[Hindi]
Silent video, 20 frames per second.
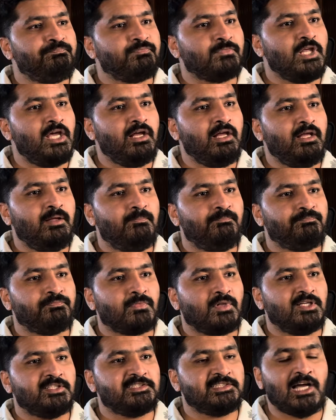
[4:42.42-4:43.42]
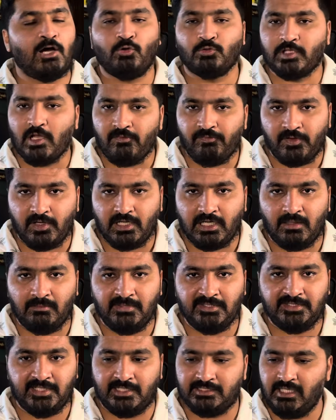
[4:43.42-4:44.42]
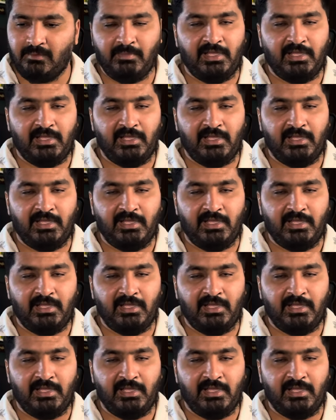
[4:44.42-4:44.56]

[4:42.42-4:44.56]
देखें साउथ अफ्रीका में ज्यादा